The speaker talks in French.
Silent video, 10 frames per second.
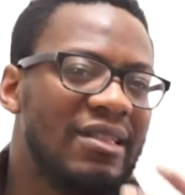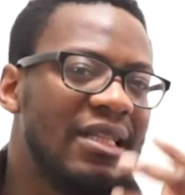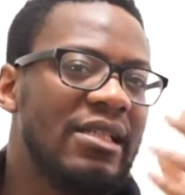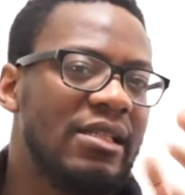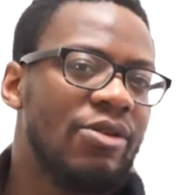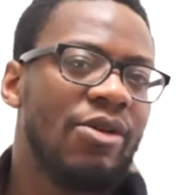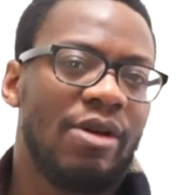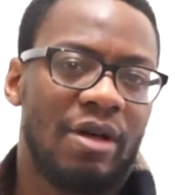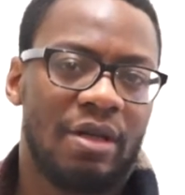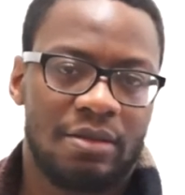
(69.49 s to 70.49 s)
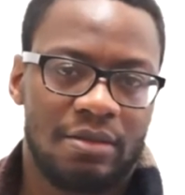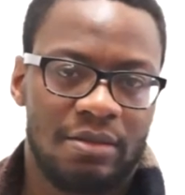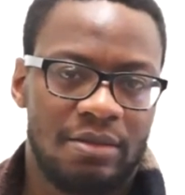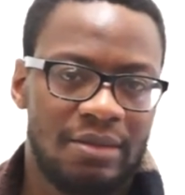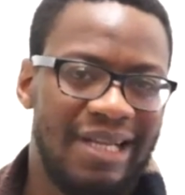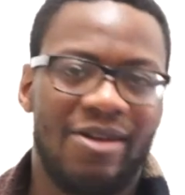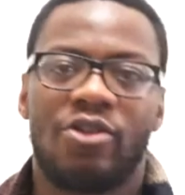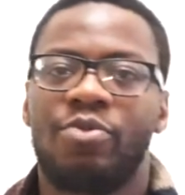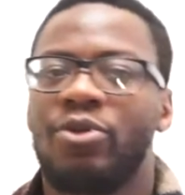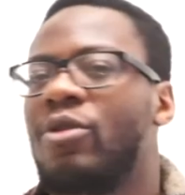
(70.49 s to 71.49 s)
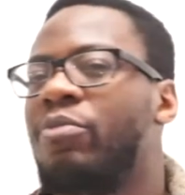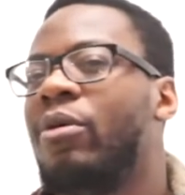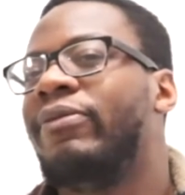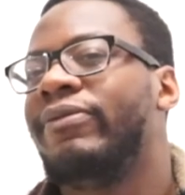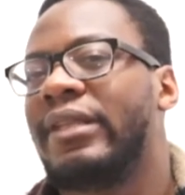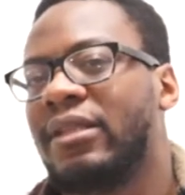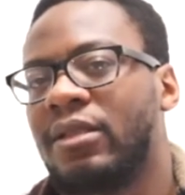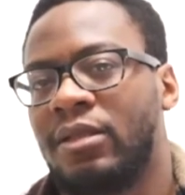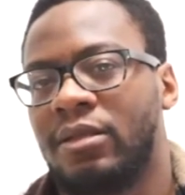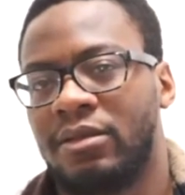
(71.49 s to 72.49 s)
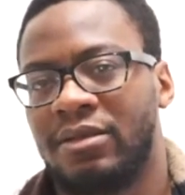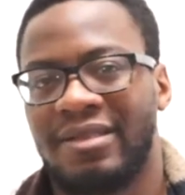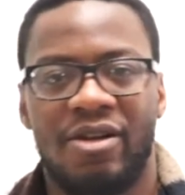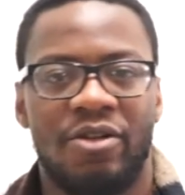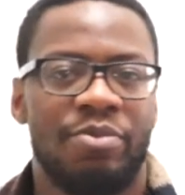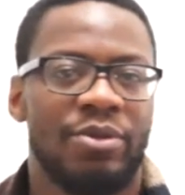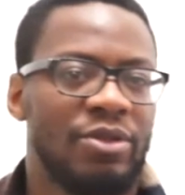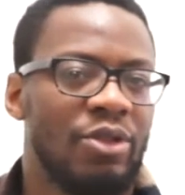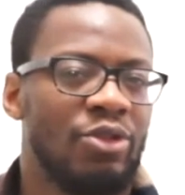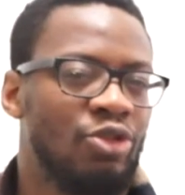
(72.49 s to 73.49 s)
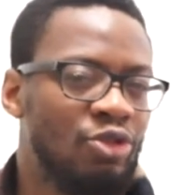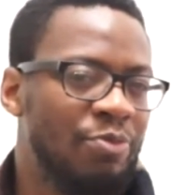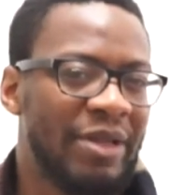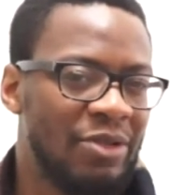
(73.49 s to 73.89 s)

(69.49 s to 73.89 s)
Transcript: des leaders, 50% prophètes, 50% super